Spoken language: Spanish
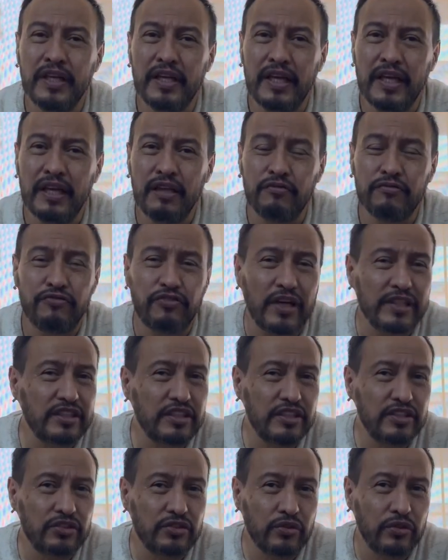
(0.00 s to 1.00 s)

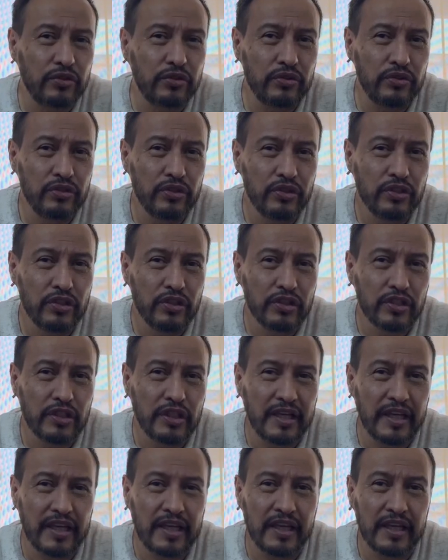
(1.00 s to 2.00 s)
enfatizó
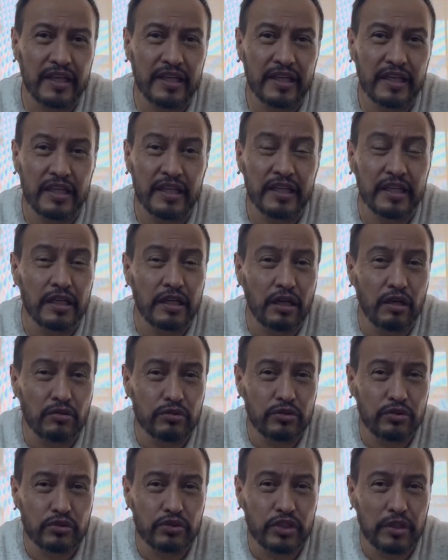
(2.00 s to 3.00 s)
que
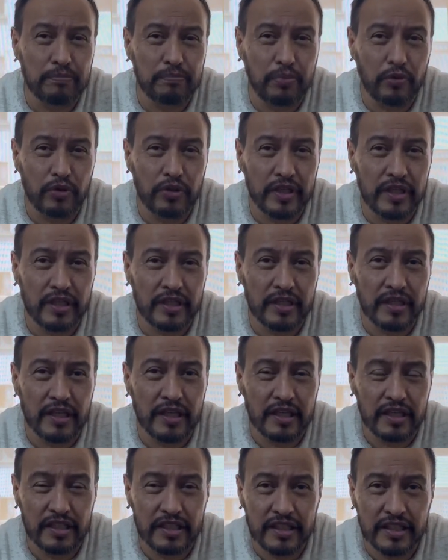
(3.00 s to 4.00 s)
incluso se ponen
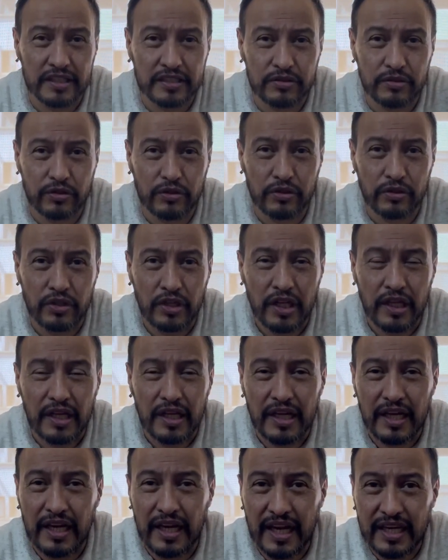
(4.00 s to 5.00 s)
en riesgo
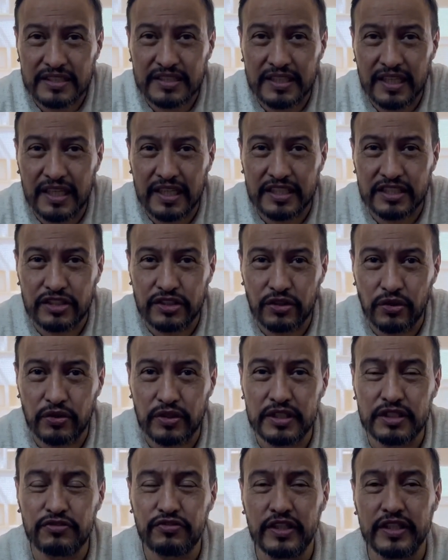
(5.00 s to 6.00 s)
las
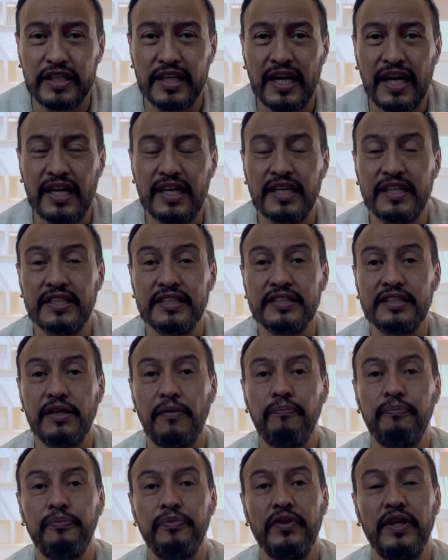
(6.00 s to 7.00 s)
elecciones federales
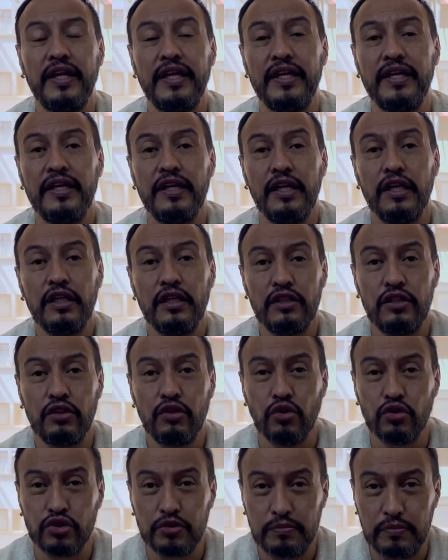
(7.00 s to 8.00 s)
de
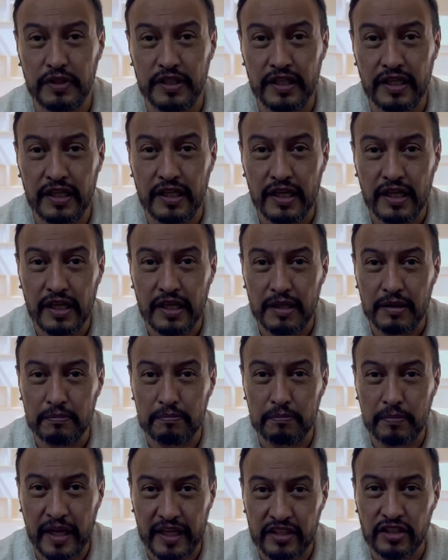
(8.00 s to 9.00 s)

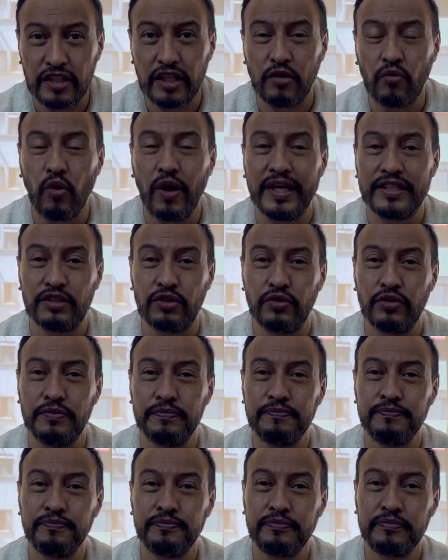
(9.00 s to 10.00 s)
2024.
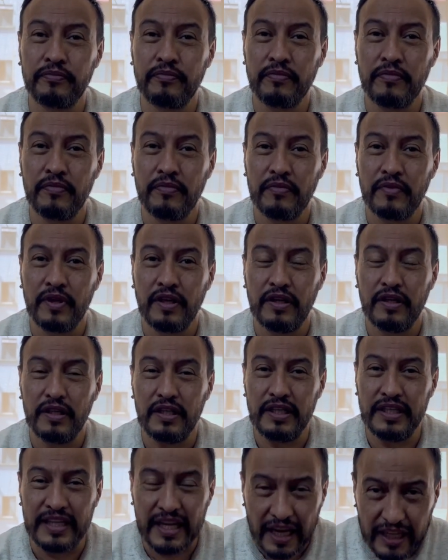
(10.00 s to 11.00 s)

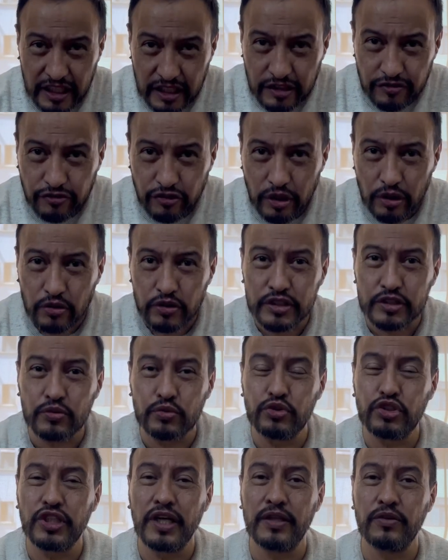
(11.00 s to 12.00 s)
Y ahí fueron
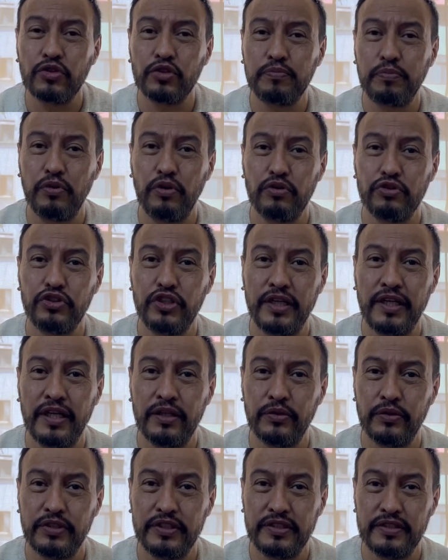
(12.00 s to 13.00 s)
escuchados por los
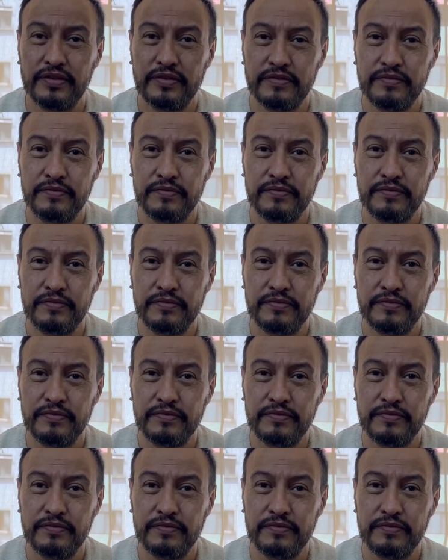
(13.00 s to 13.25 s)
senadores.